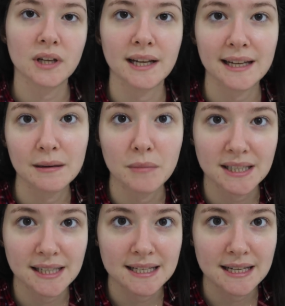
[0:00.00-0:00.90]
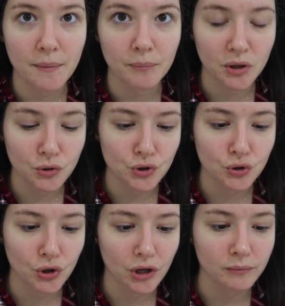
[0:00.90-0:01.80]
üzerine kin maskesi yapmayı
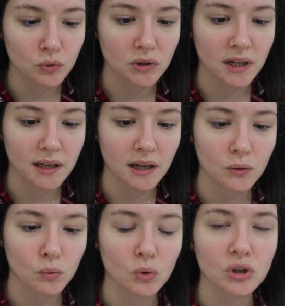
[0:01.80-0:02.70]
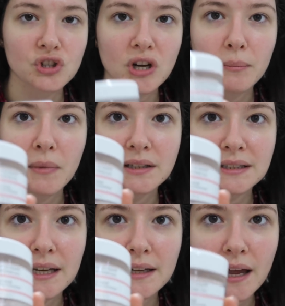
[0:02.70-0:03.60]
düşünüyorum. Üzerine uygulayacağım maske